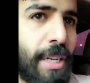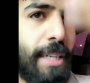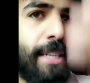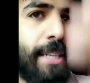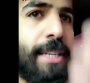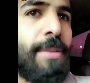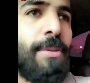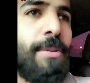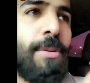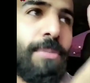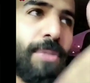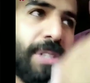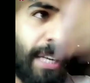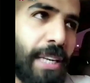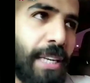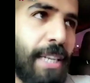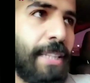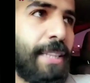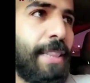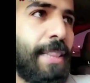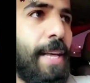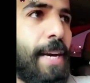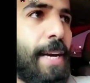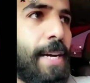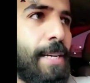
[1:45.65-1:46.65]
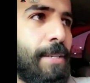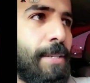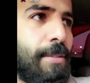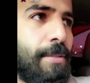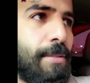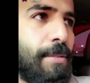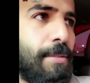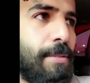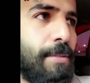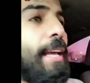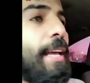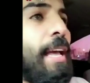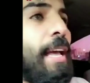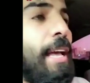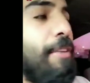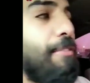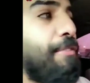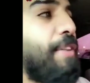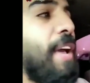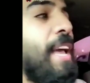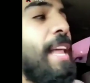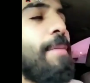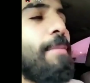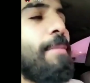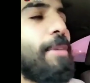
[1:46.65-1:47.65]
يمكن يطلع
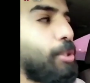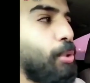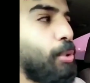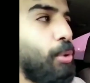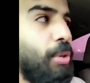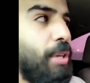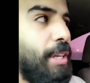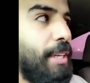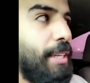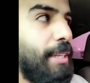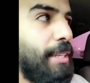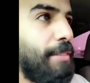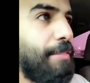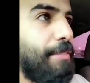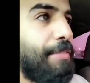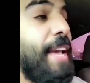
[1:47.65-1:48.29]
فين المسؤولين؟